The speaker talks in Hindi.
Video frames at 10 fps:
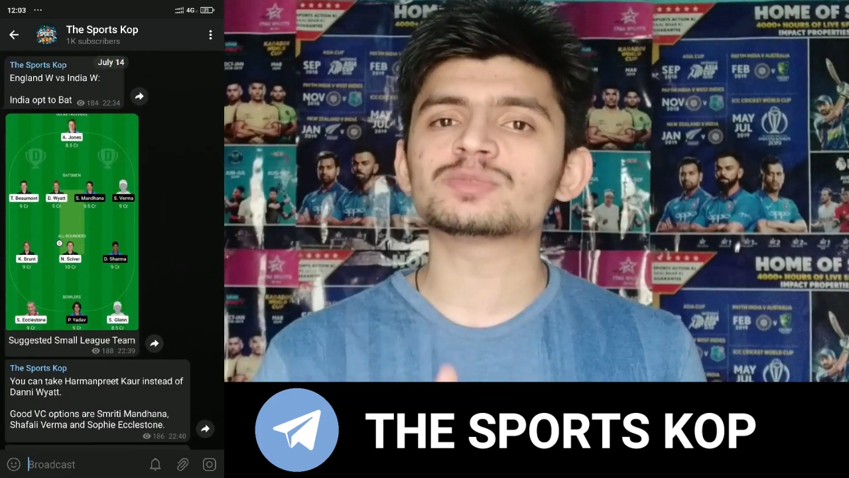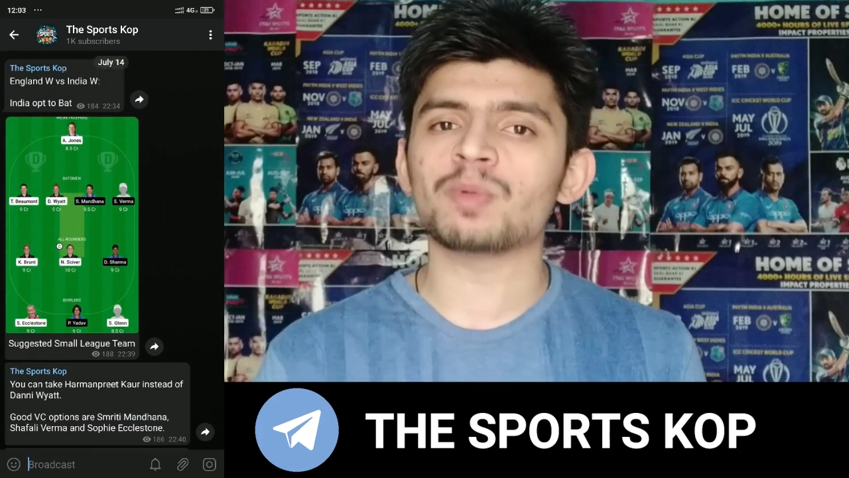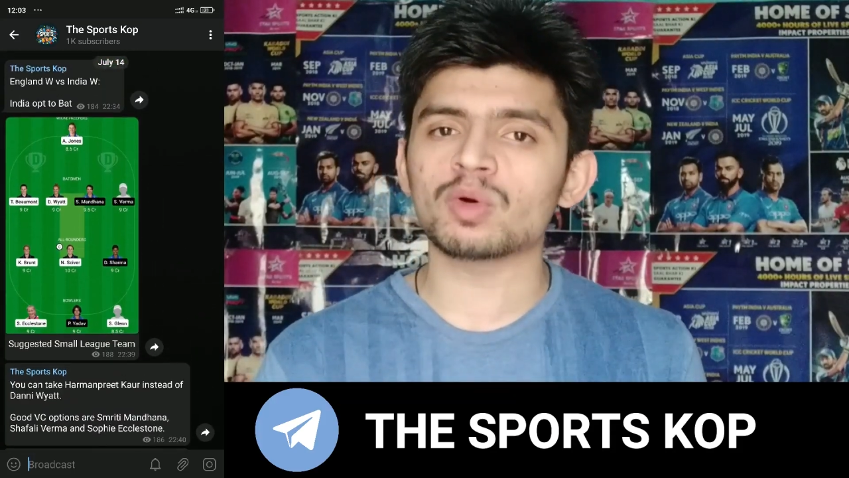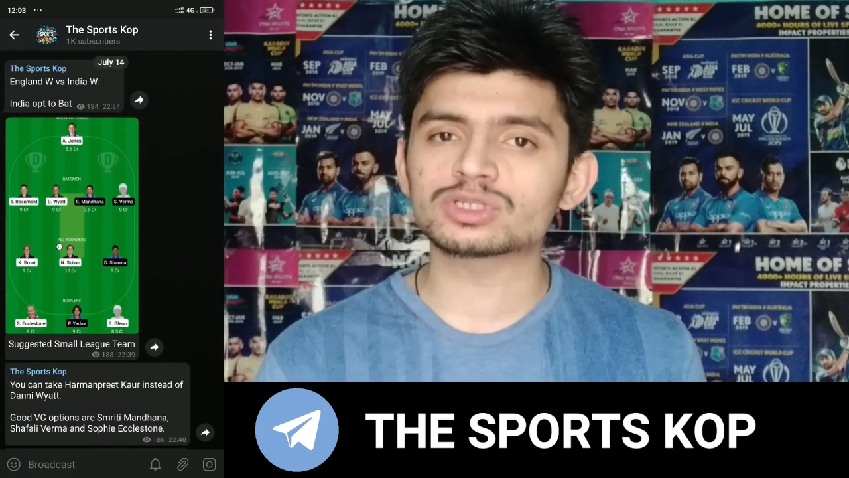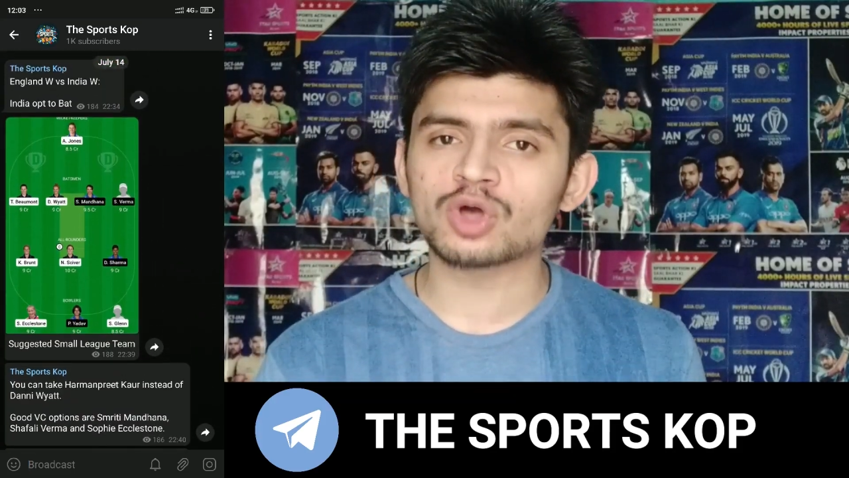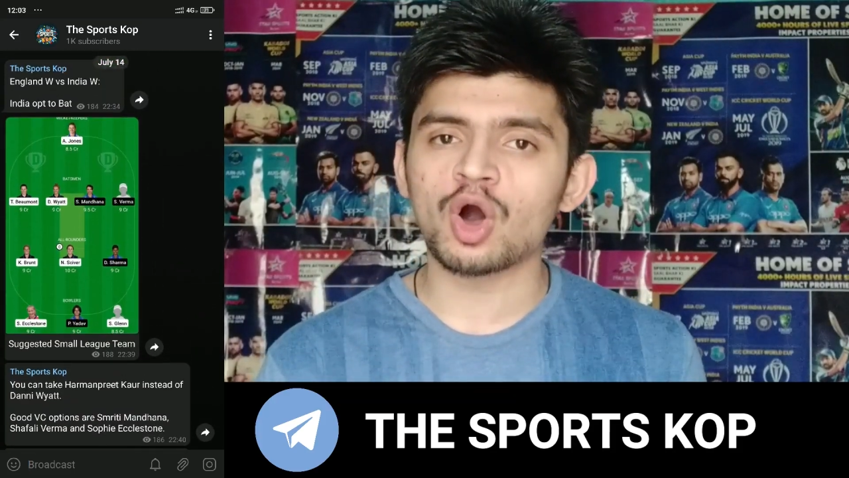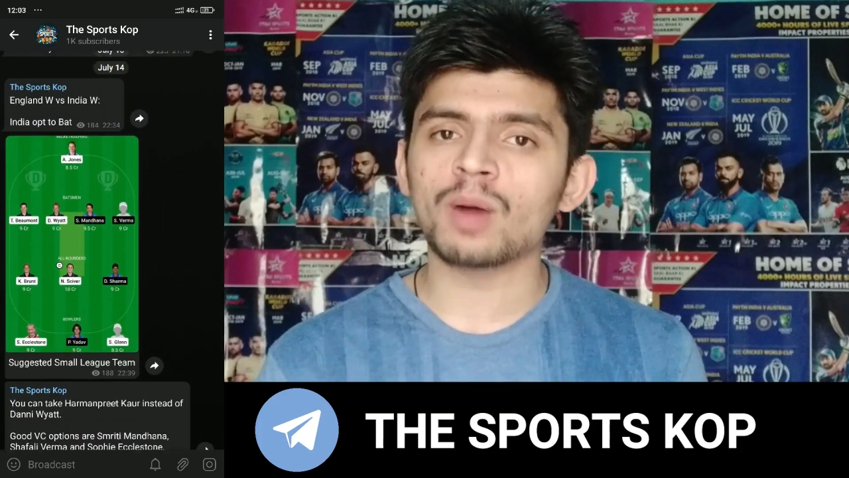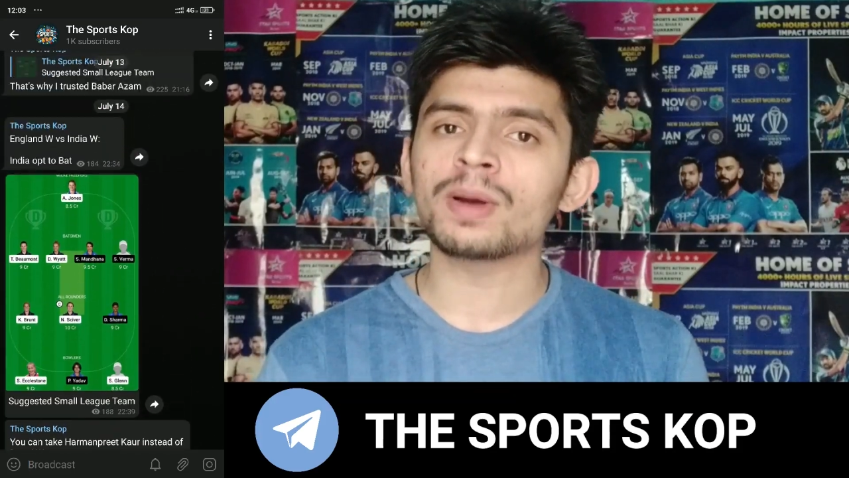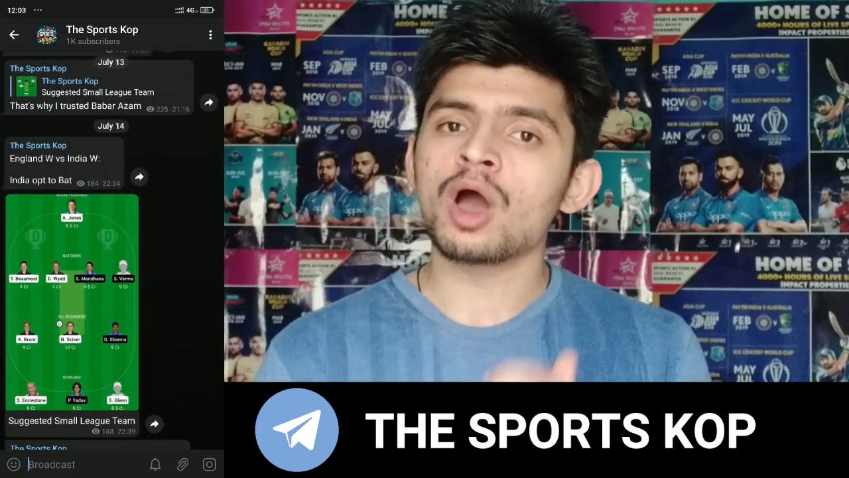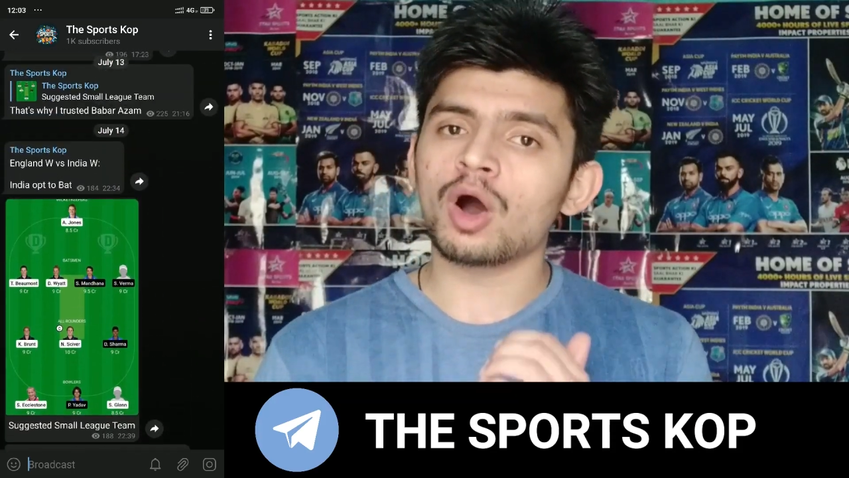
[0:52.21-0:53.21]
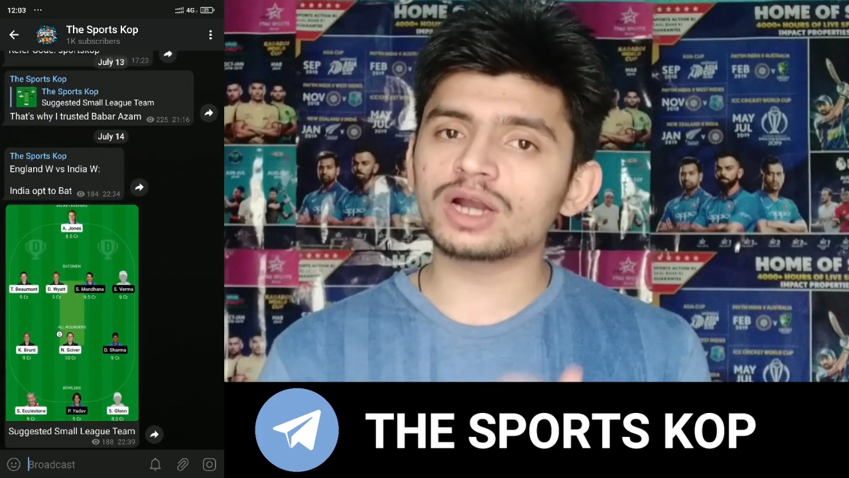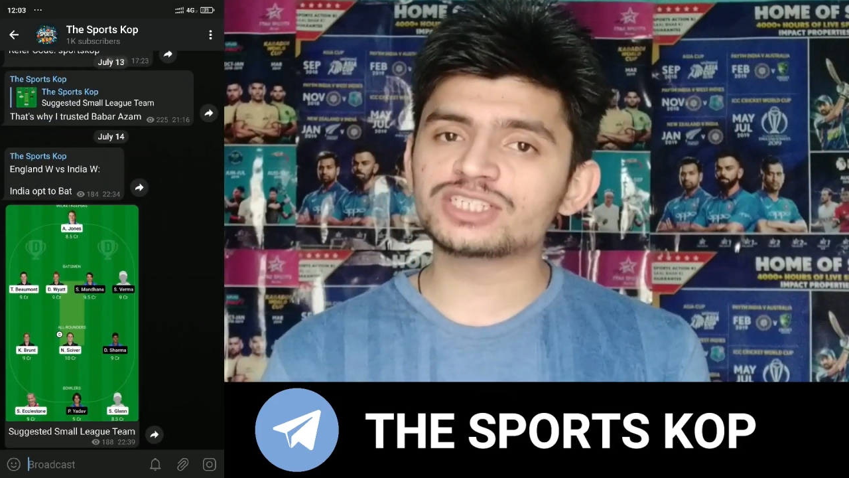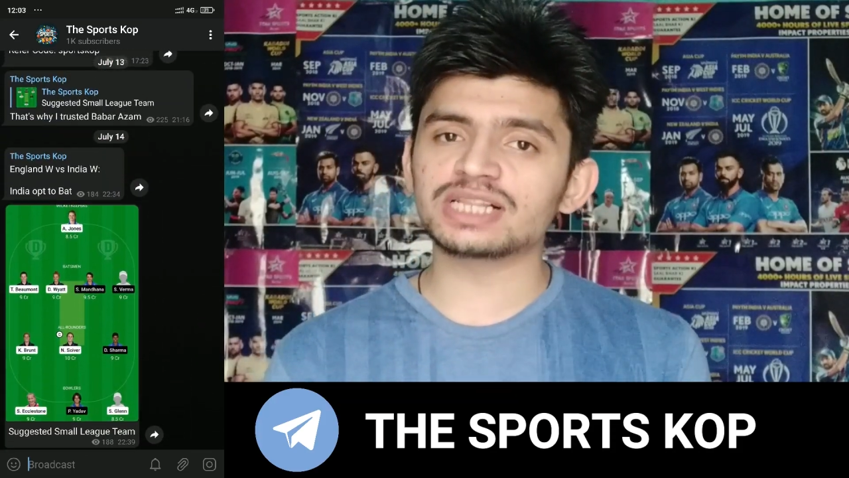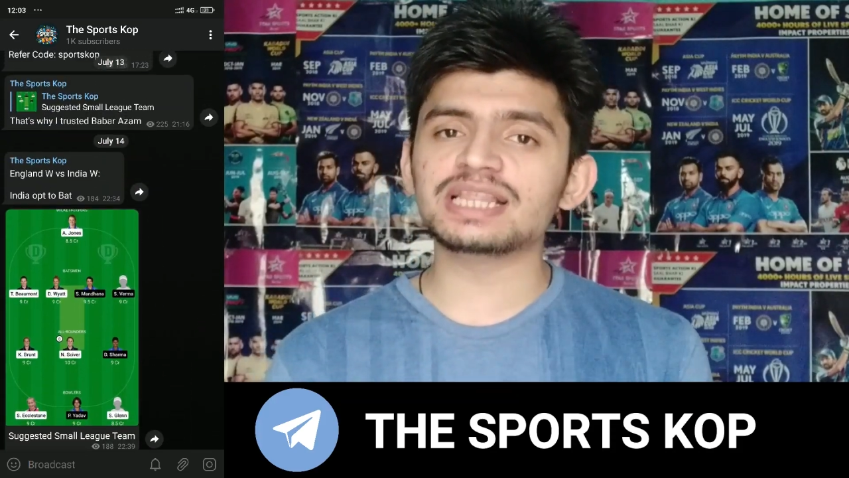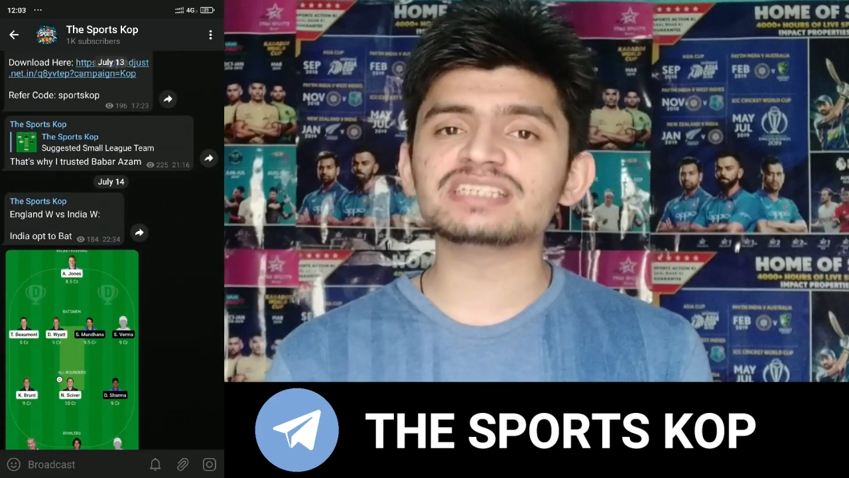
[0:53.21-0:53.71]
स्पोर्ट्स कॉप और
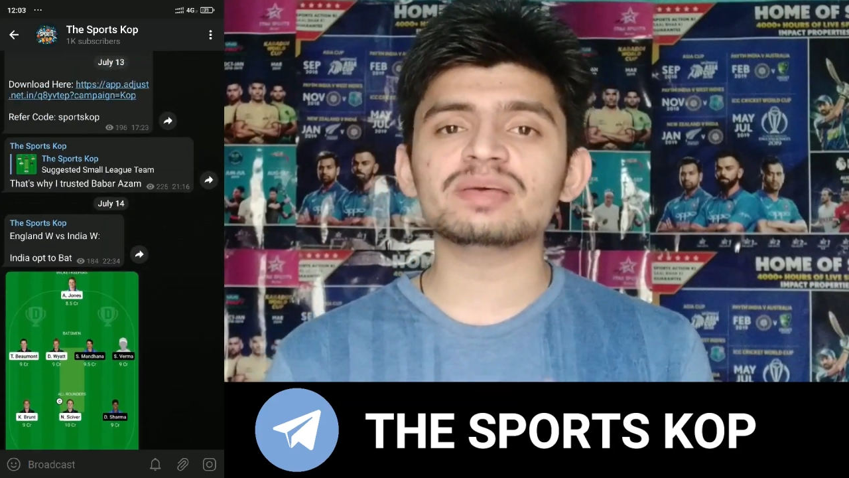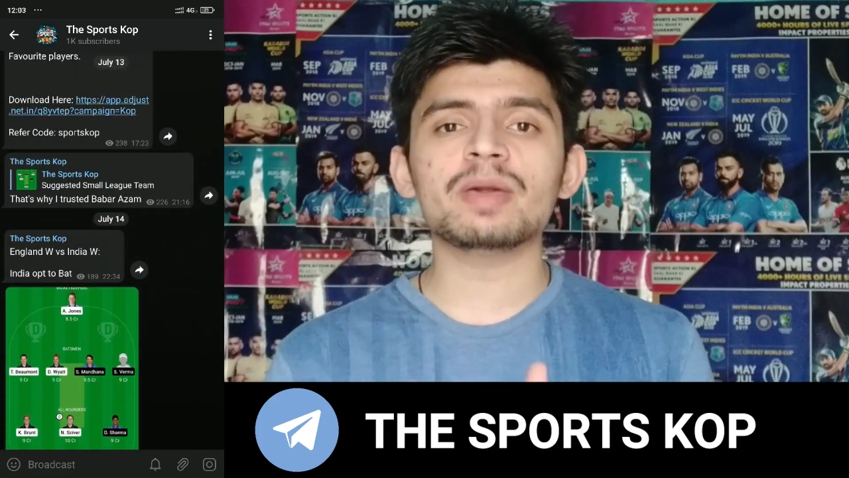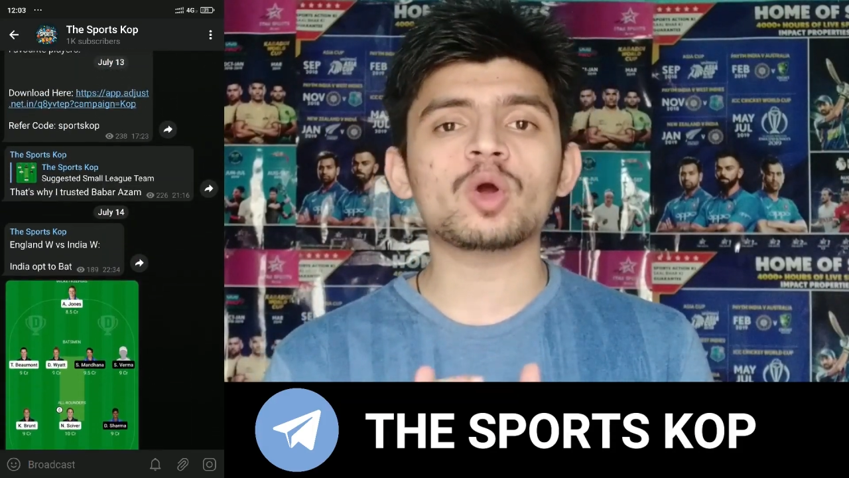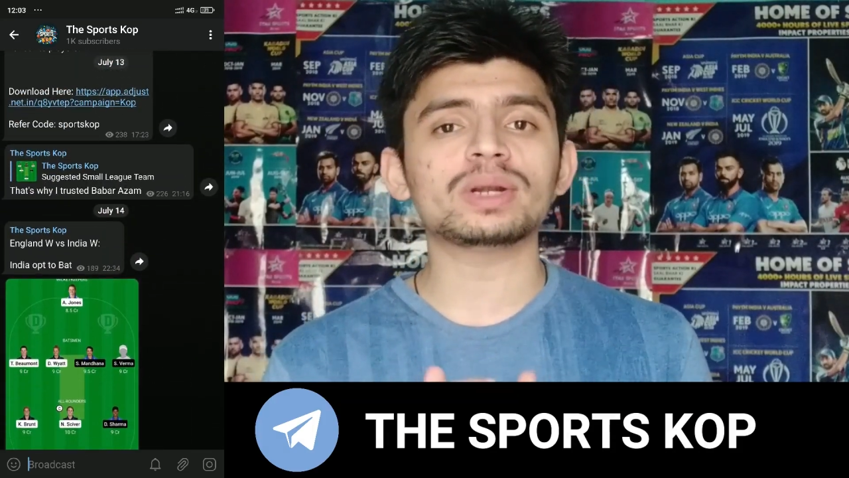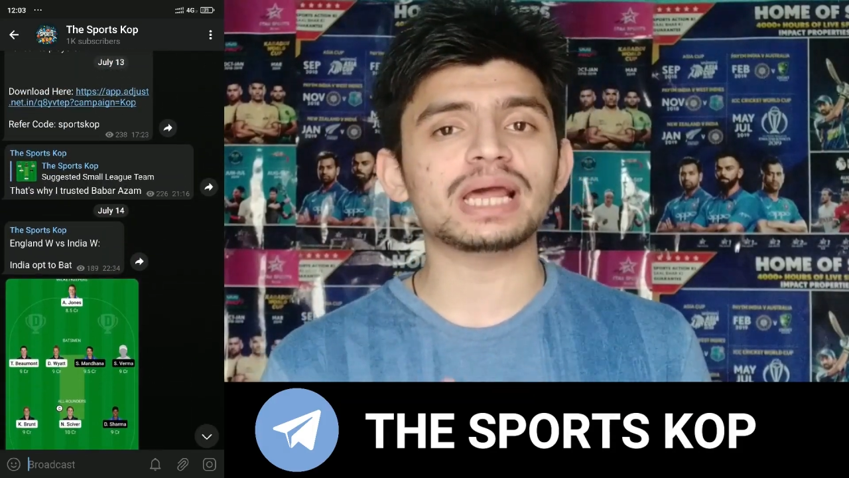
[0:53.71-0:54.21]
जल्दी से मेरे को